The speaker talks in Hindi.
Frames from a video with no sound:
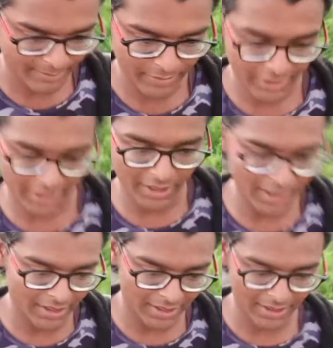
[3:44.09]
पर क्या
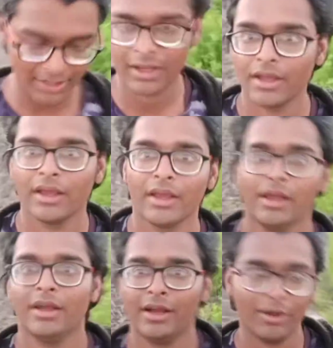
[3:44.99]
करें
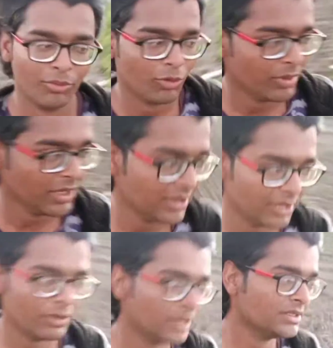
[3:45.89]
कामों में इतने
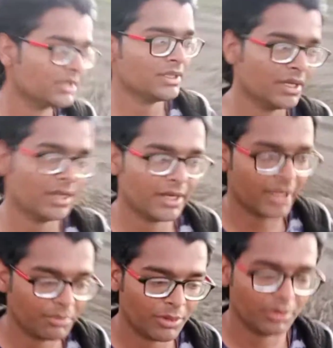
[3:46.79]
वो लग जाते हैं कि
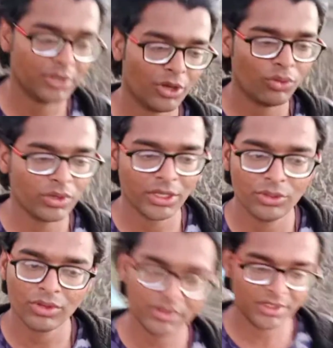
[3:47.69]
टाइम नहीं मिलता और
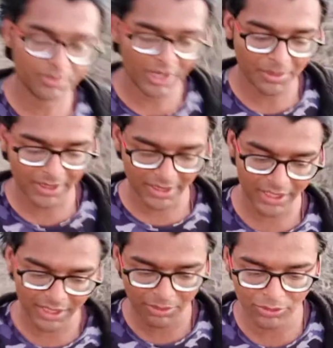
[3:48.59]
खेतों का सीन बार बार
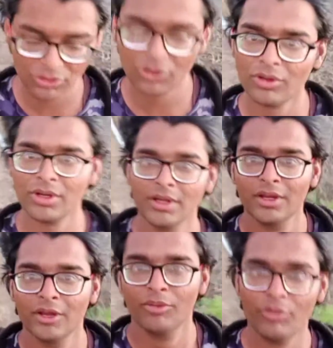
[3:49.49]
देख के भी कुछ लोग
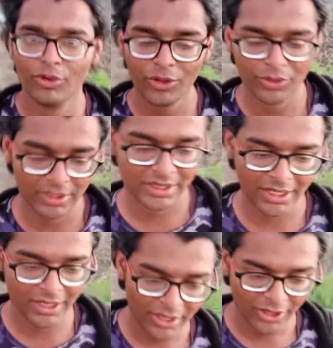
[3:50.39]
बोरी हो जाते
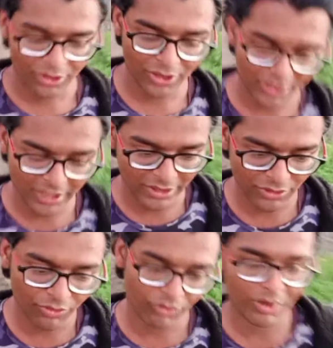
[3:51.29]
हैं क्योंकि एक
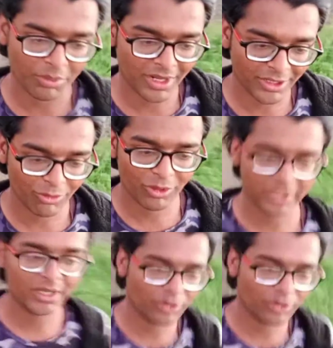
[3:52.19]
दो वीवर मिले थे बोलते कि